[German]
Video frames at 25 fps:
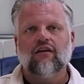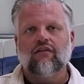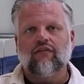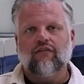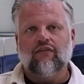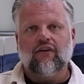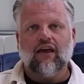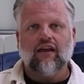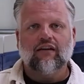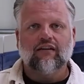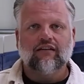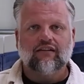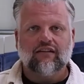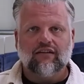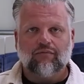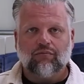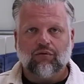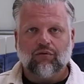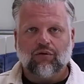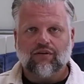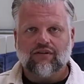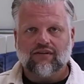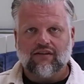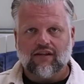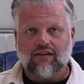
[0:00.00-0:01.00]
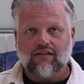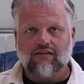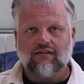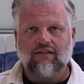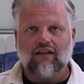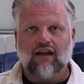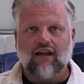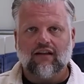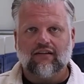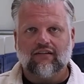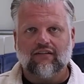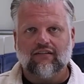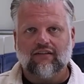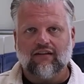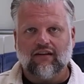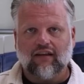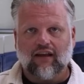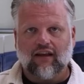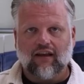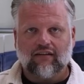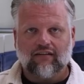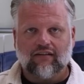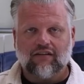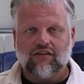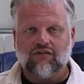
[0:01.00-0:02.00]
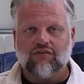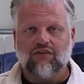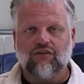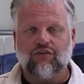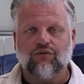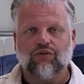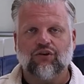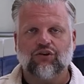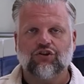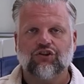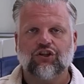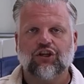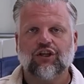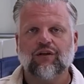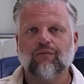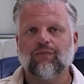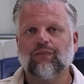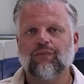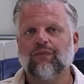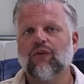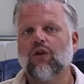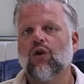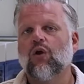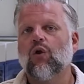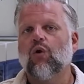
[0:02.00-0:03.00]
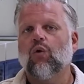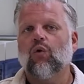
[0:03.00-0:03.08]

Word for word: werden die Prozessdaten direkt ins Venue geschrieben